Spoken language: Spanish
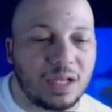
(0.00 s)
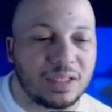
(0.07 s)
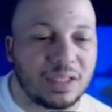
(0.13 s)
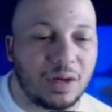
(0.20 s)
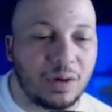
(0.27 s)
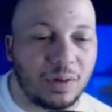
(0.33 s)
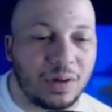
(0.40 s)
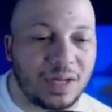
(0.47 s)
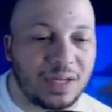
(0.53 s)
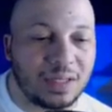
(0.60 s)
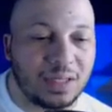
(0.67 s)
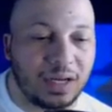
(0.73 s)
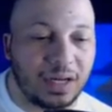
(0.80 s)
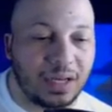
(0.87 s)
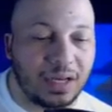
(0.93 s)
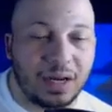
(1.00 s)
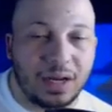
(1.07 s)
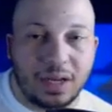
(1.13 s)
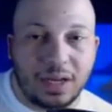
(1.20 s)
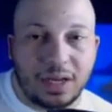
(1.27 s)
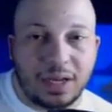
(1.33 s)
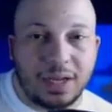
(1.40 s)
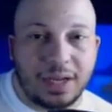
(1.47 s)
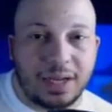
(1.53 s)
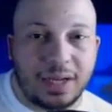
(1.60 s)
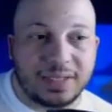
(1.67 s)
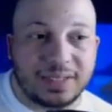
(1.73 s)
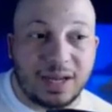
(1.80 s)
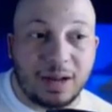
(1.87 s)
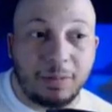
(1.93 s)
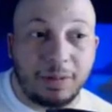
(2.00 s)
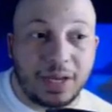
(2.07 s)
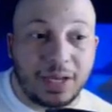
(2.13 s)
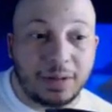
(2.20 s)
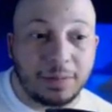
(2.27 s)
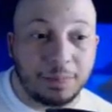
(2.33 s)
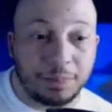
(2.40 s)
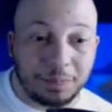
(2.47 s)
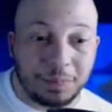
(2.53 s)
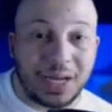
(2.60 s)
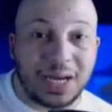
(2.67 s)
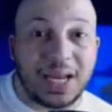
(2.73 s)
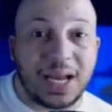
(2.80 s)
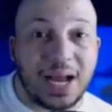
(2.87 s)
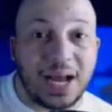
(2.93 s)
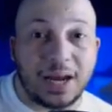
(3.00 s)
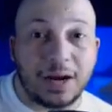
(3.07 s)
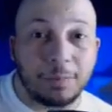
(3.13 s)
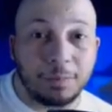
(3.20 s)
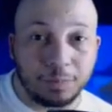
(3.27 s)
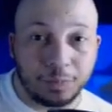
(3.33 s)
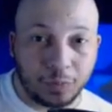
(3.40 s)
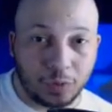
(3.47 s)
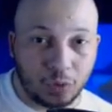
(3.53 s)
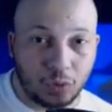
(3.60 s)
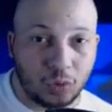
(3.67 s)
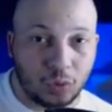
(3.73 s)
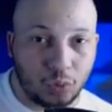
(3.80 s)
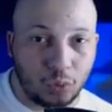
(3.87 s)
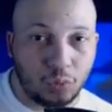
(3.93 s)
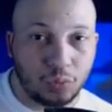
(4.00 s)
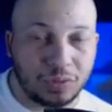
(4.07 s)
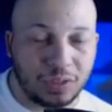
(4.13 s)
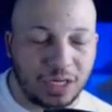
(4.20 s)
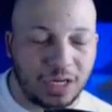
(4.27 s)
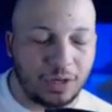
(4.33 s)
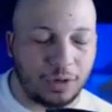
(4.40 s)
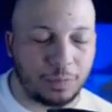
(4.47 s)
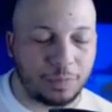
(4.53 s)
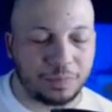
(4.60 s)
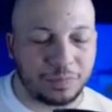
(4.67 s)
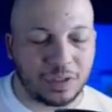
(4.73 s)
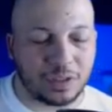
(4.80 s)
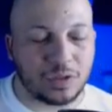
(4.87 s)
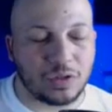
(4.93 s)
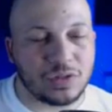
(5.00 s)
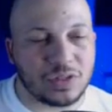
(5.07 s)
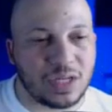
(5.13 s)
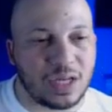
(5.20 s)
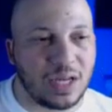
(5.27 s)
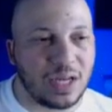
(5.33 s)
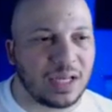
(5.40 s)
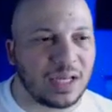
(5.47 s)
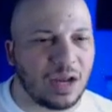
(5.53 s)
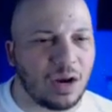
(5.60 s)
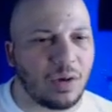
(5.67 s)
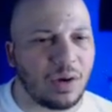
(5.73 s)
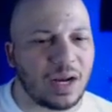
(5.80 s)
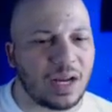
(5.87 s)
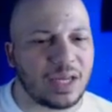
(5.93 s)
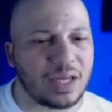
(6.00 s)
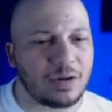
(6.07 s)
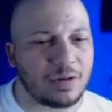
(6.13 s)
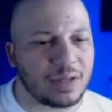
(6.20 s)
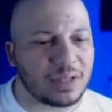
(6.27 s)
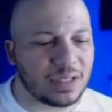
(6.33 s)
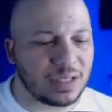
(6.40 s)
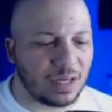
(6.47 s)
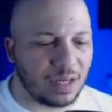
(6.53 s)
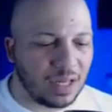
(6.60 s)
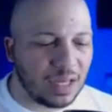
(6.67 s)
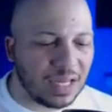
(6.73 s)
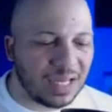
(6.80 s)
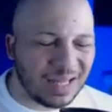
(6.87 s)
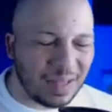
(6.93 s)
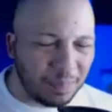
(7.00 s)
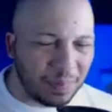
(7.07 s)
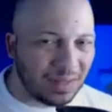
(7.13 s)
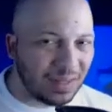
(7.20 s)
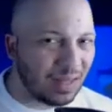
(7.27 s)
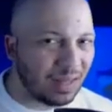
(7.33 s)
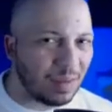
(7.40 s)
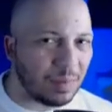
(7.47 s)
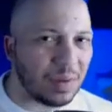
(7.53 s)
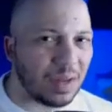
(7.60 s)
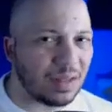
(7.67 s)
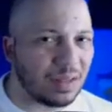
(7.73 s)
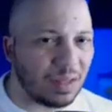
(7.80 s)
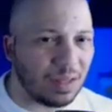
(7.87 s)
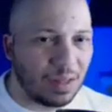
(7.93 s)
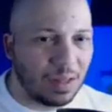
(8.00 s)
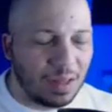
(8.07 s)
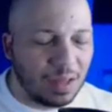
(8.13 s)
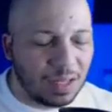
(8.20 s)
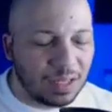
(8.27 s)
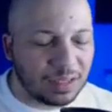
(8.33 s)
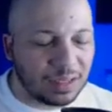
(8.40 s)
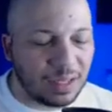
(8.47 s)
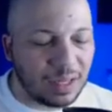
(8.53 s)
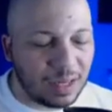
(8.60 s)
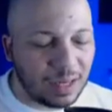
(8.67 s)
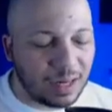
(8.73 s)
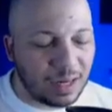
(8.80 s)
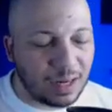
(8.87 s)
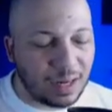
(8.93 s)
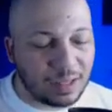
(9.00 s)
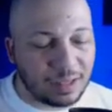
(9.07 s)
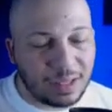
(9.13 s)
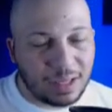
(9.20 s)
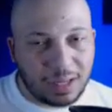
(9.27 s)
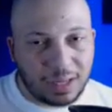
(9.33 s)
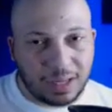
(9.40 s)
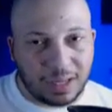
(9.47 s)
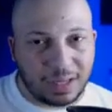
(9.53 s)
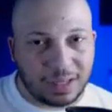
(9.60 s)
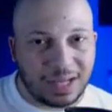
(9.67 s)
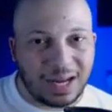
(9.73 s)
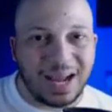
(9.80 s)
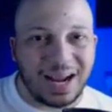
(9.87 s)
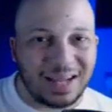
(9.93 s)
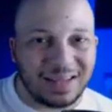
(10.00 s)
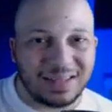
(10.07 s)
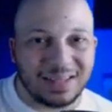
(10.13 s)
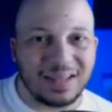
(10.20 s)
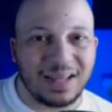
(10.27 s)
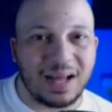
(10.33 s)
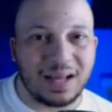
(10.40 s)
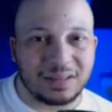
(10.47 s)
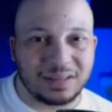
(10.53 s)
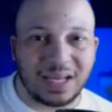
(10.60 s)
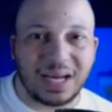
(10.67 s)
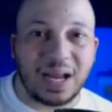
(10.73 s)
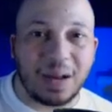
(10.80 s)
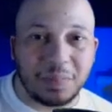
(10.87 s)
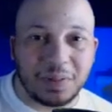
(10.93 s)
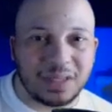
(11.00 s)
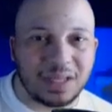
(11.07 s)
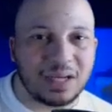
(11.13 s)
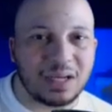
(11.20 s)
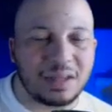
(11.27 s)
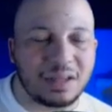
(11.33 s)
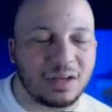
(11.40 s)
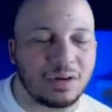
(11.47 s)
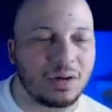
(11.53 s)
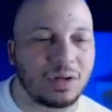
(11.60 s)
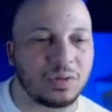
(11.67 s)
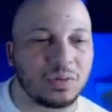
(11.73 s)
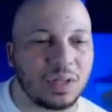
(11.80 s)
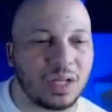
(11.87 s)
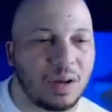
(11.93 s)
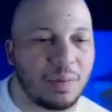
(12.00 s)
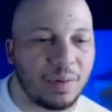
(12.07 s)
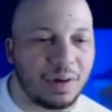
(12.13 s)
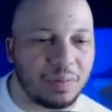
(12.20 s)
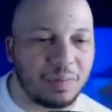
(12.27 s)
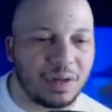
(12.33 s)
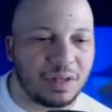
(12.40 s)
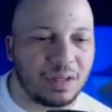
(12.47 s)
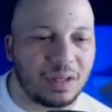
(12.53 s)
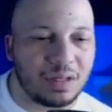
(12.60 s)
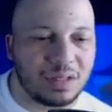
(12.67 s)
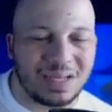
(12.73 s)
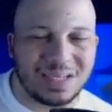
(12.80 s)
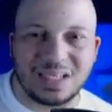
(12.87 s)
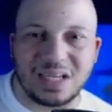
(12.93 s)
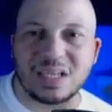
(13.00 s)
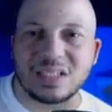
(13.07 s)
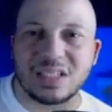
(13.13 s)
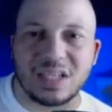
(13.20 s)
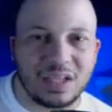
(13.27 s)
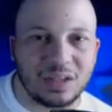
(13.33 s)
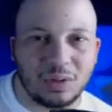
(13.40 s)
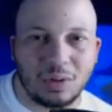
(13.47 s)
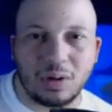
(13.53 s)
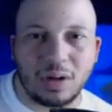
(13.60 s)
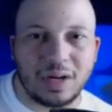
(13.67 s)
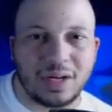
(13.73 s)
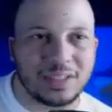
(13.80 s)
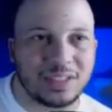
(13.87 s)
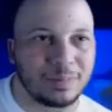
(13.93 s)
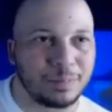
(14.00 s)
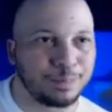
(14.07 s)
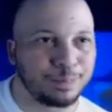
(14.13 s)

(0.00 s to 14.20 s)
de lo que es tener, eh, saber manejar tu dinero. Entonces, ¿qué es lo que les quiero decir? Independientemente del, de la cantidad del capital de dinero que tú tengas para invertir, ya sea 100 dólares,